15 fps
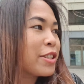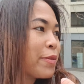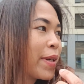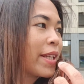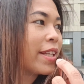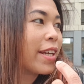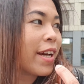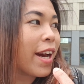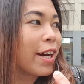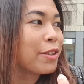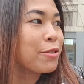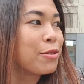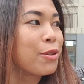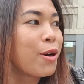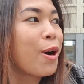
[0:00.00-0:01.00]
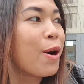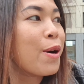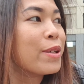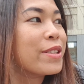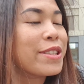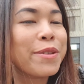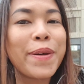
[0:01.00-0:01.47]
วัสดีค่ะทุกๆคน
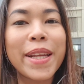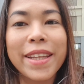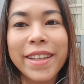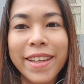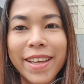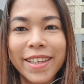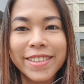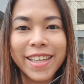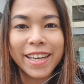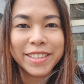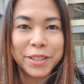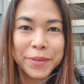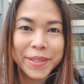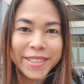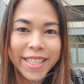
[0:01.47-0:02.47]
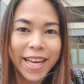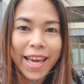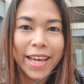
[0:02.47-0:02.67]
สวัสดีจากสวิตเซอร์แล